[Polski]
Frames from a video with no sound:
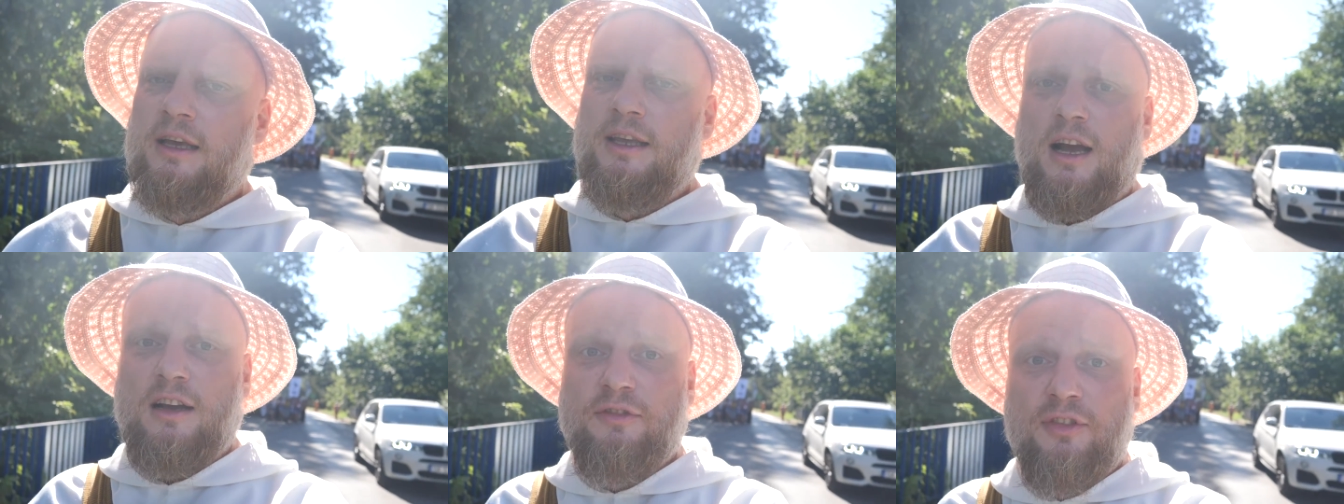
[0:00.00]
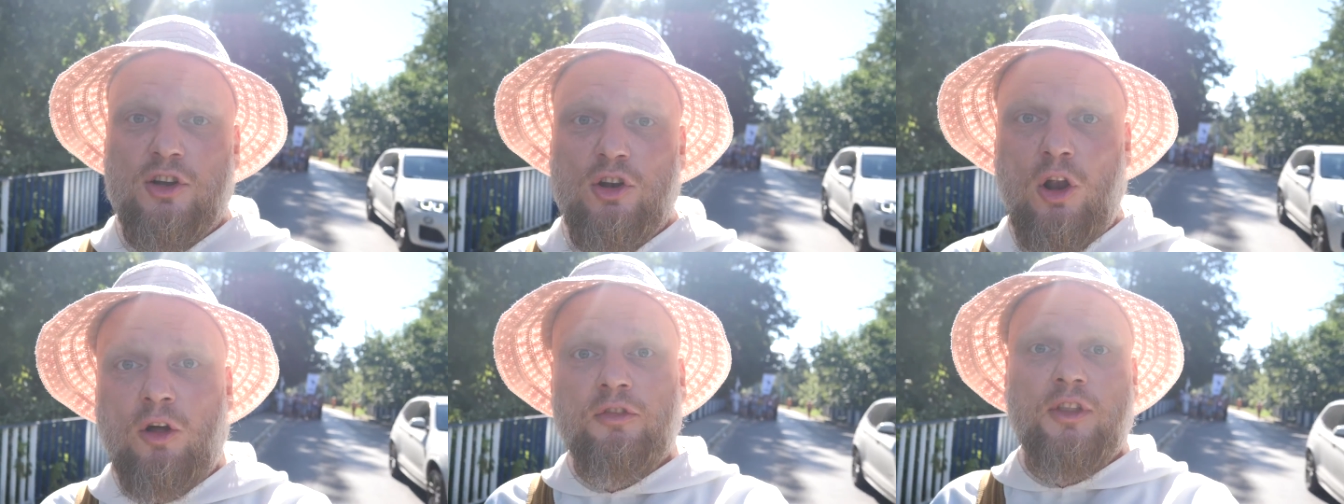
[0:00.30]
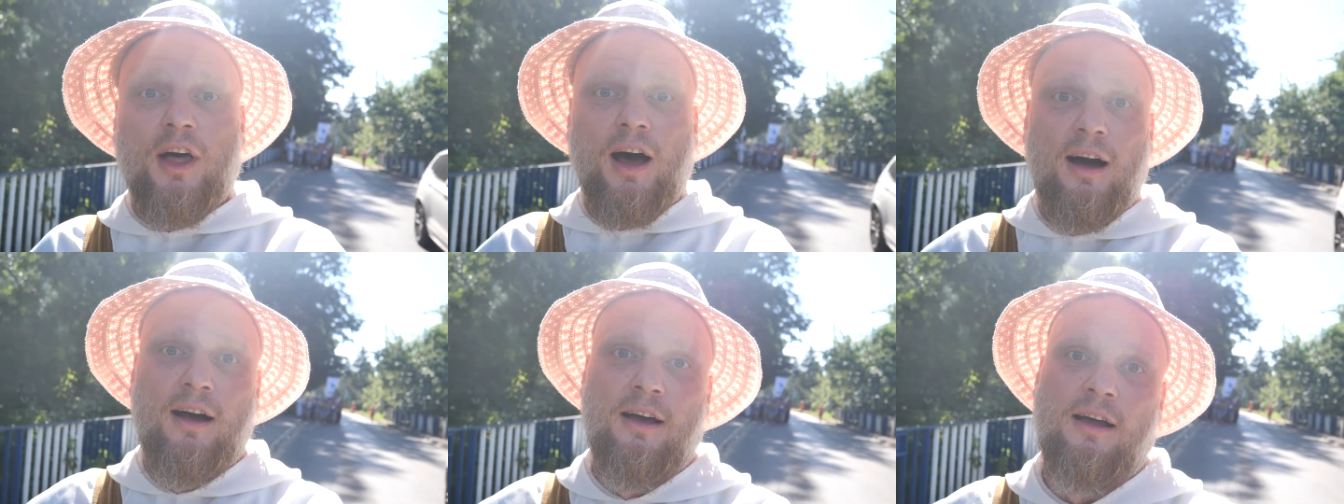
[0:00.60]
jak
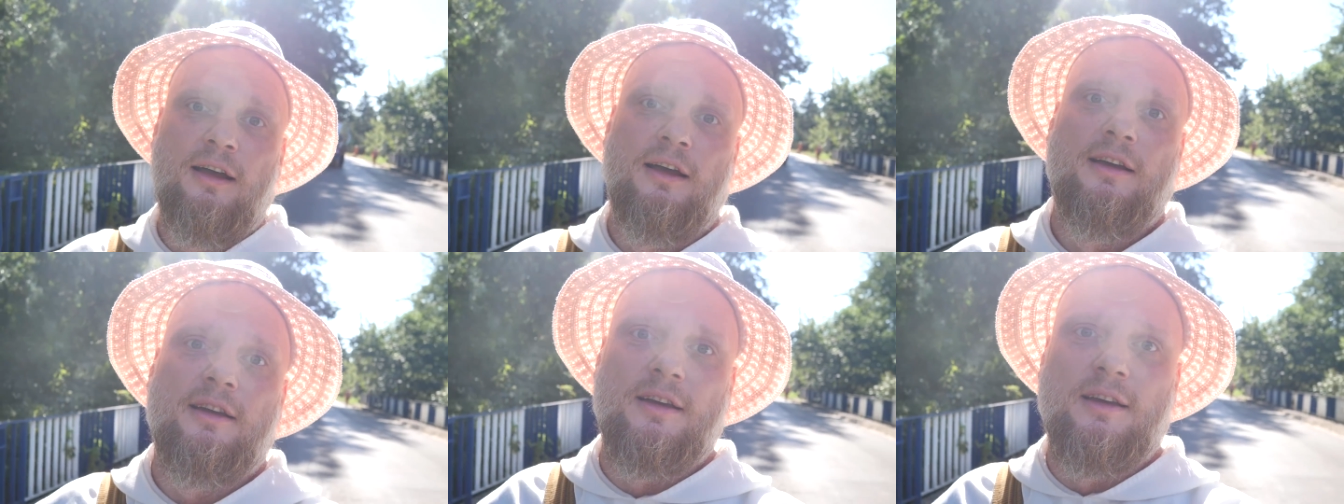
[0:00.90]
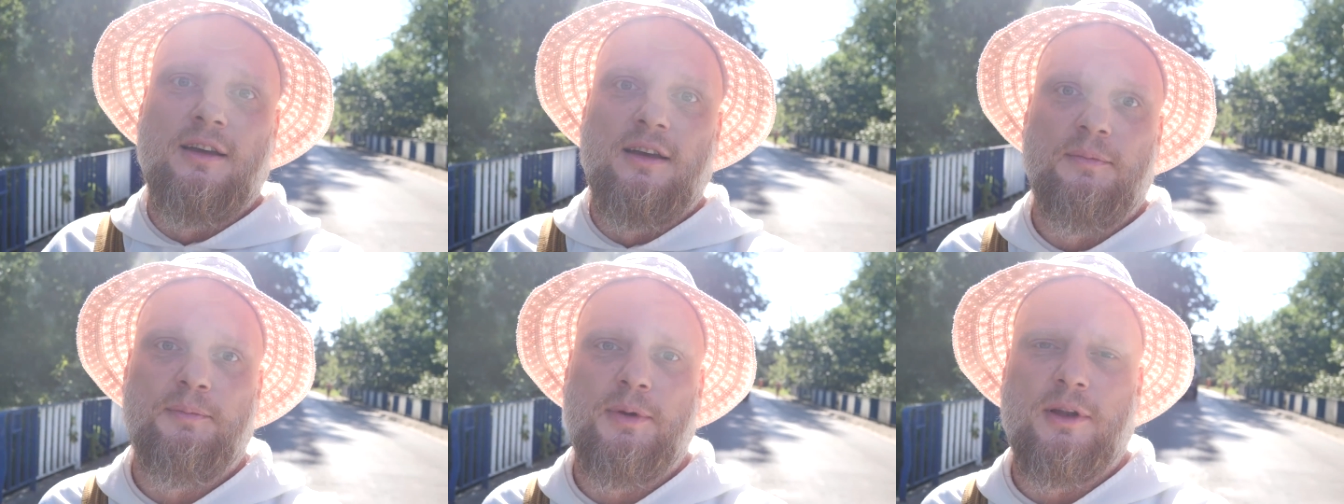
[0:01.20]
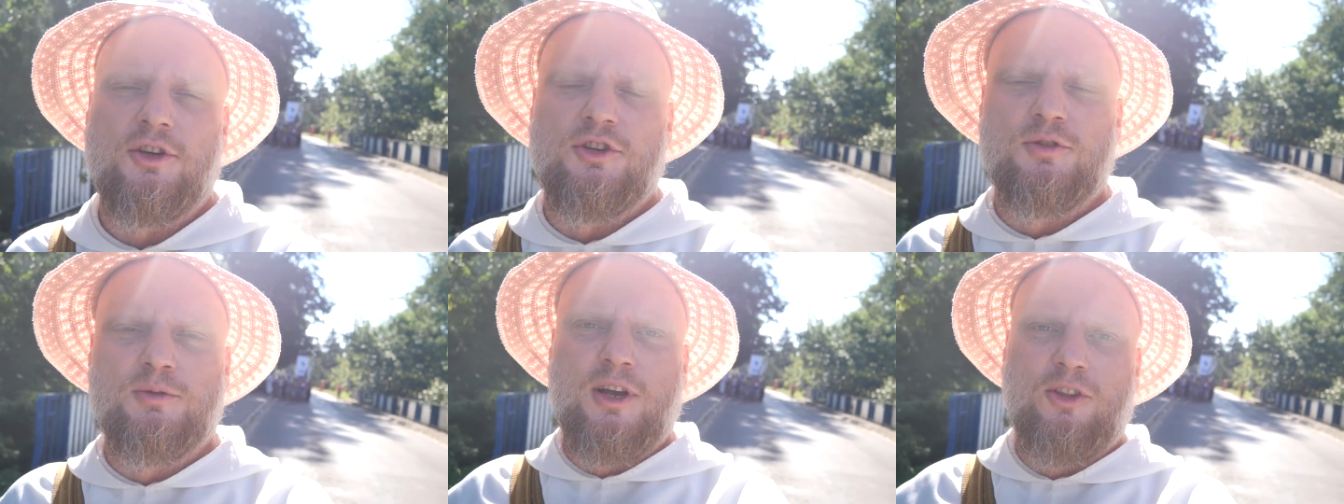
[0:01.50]
wygląda y,
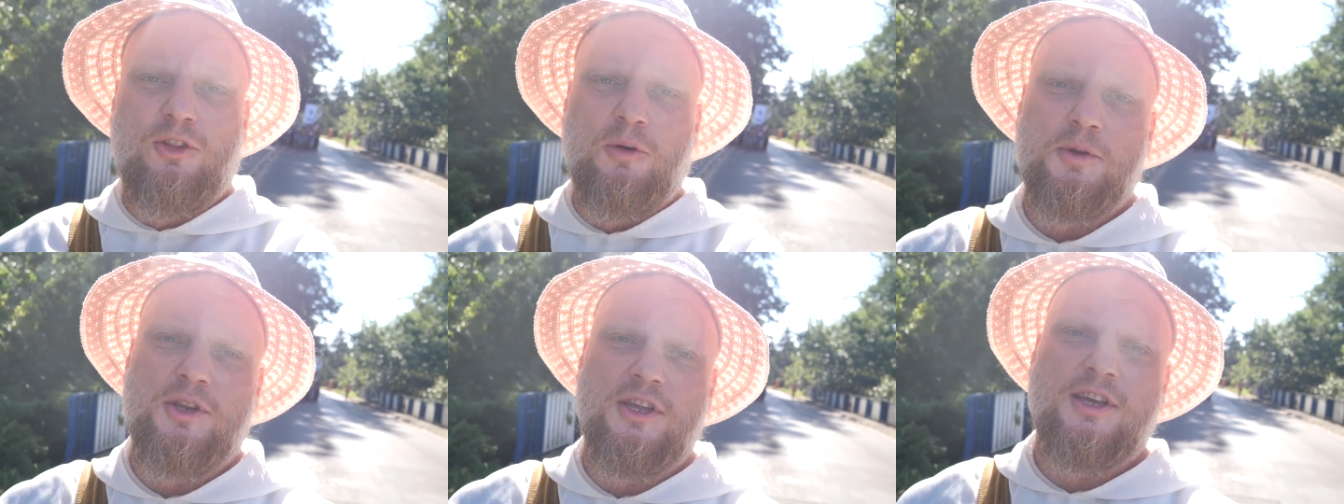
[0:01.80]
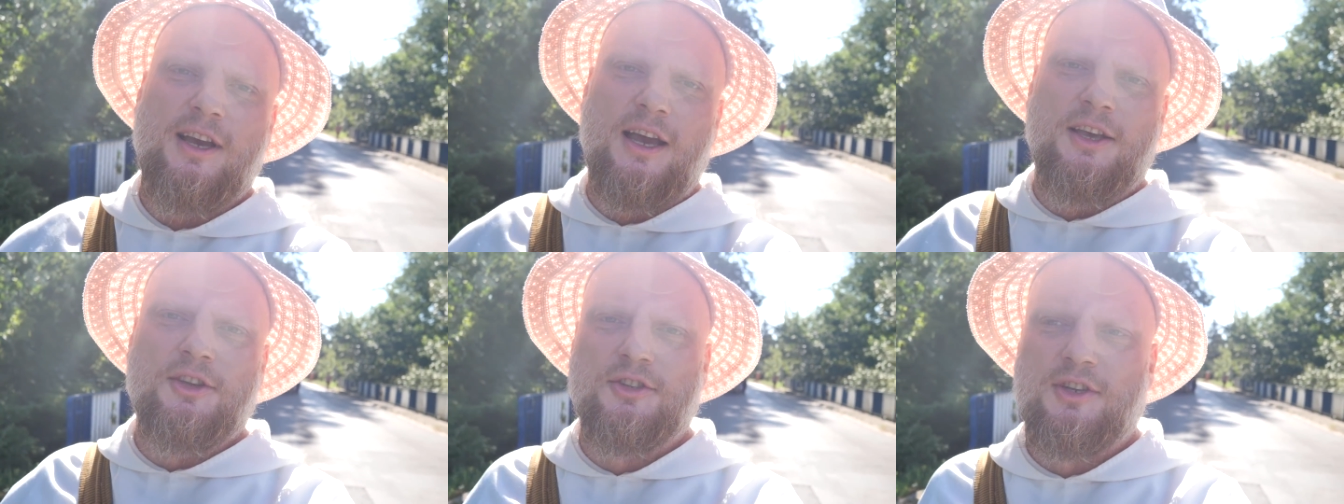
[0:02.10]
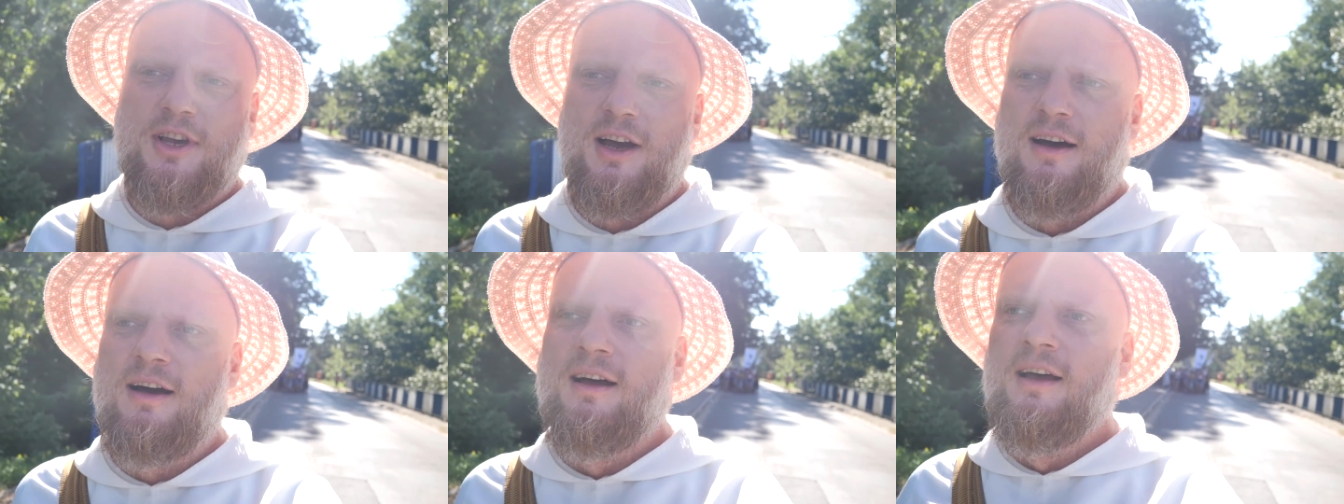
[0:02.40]
pielgrzymka
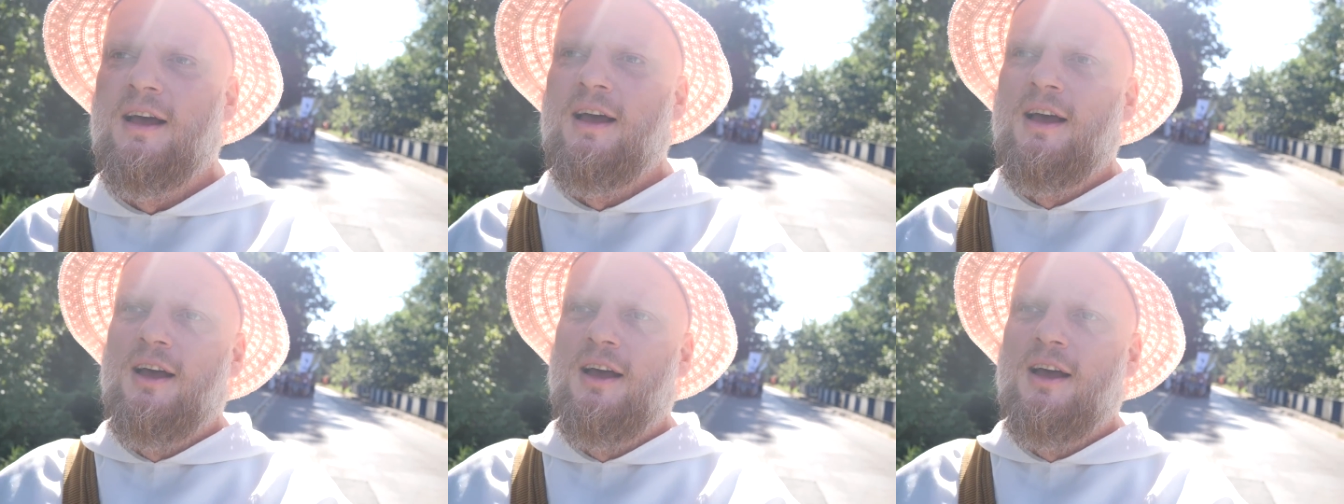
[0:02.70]
dominikańska,